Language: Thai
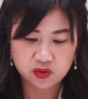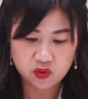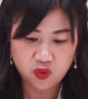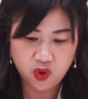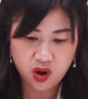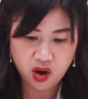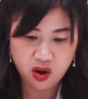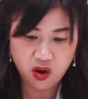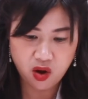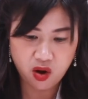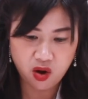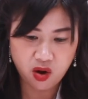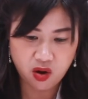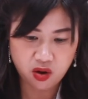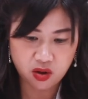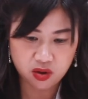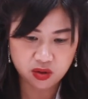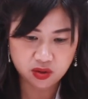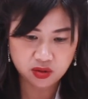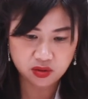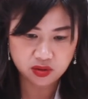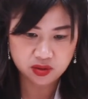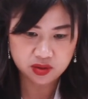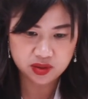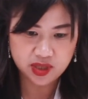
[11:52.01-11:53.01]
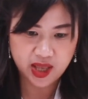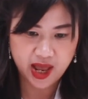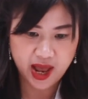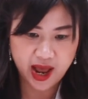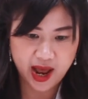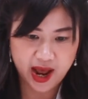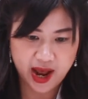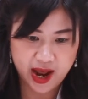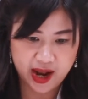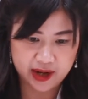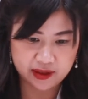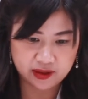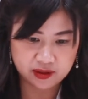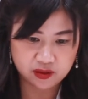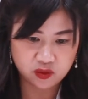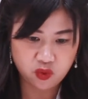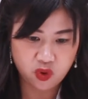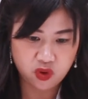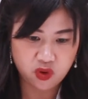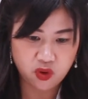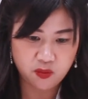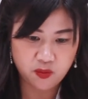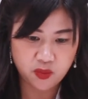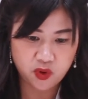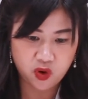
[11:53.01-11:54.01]
ตัวของฐานตั
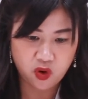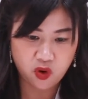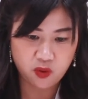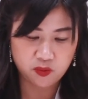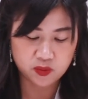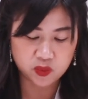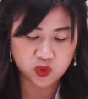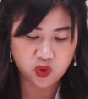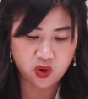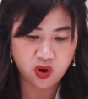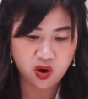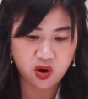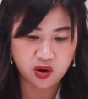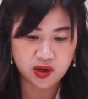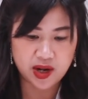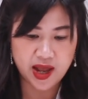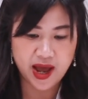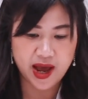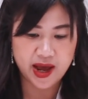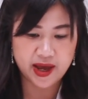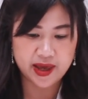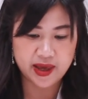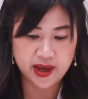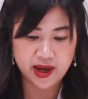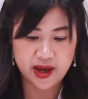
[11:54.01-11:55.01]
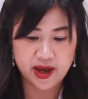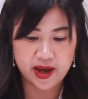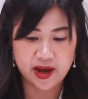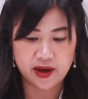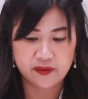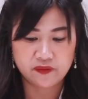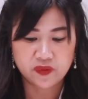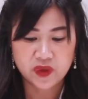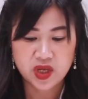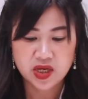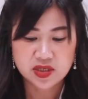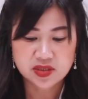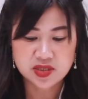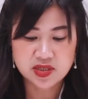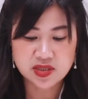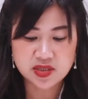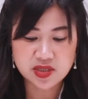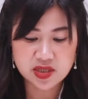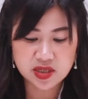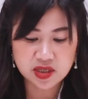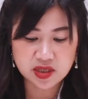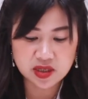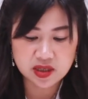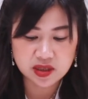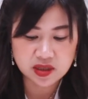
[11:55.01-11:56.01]
วกลมๆตัวของลายอะค่ะจ
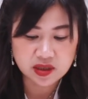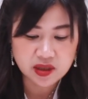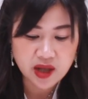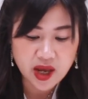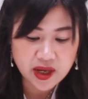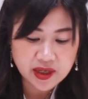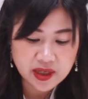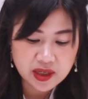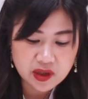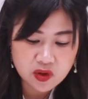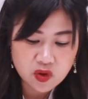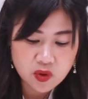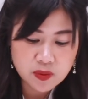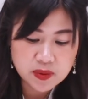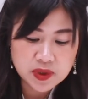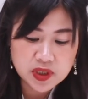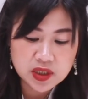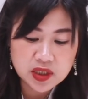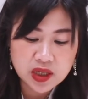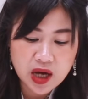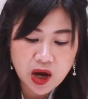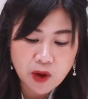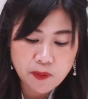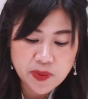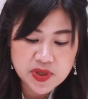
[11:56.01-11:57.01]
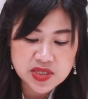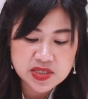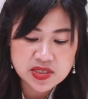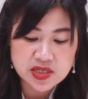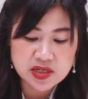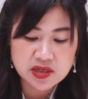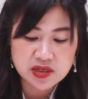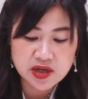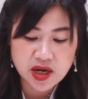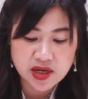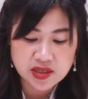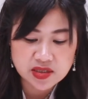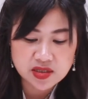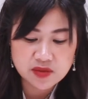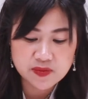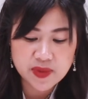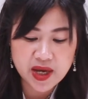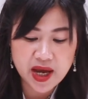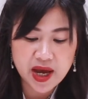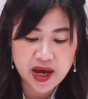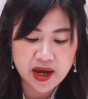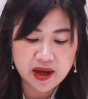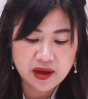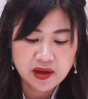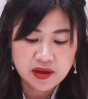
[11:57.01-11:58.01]
ริงๆไอในรูปคือเขาเป็นสีเหลืองใช่ไหม
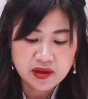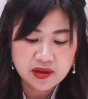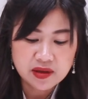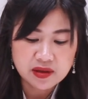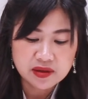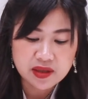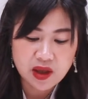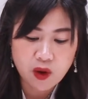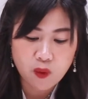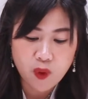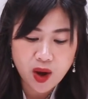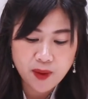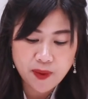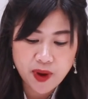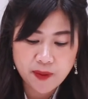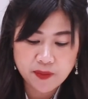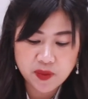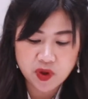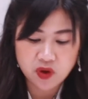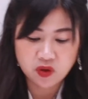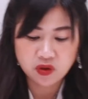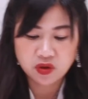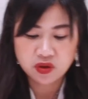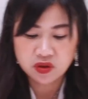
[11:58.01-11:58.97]
คะแต่ว่าแบบ